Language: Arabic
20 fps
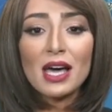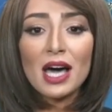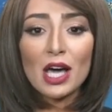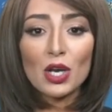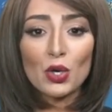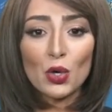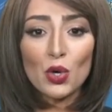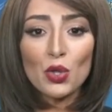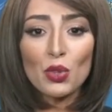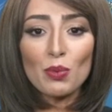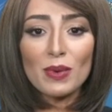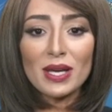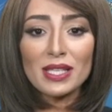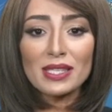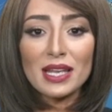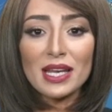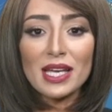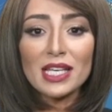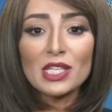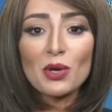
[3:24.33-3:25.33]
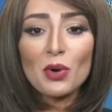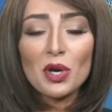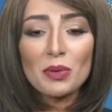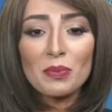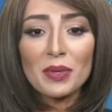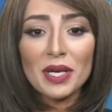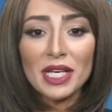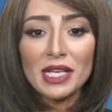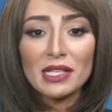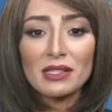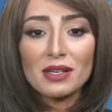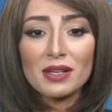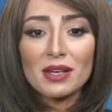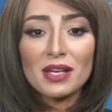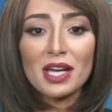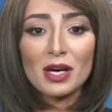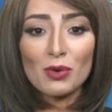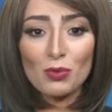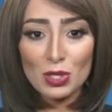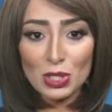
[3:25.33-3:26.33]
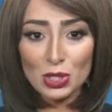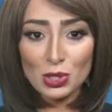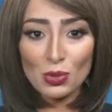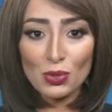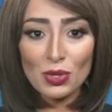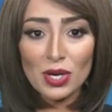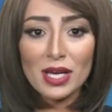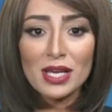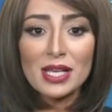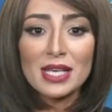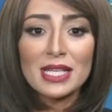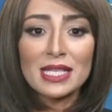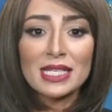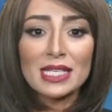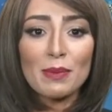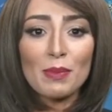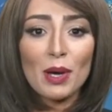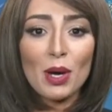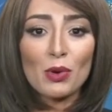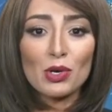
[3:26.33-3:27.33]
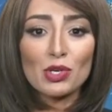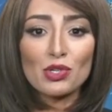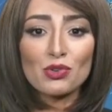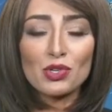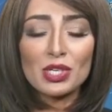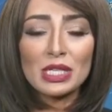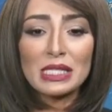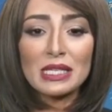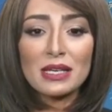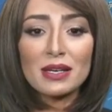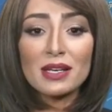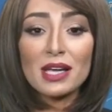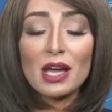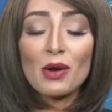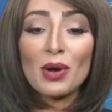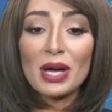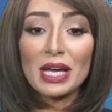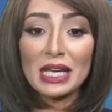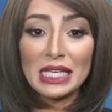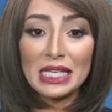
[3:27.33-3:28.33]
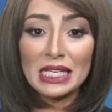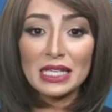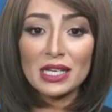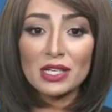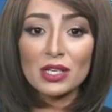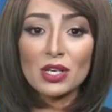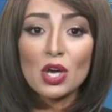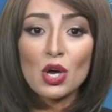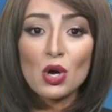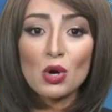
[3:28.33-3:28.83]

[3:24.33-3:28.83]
العظمى 43 درجة والصغرى 27 درجة وأخيرا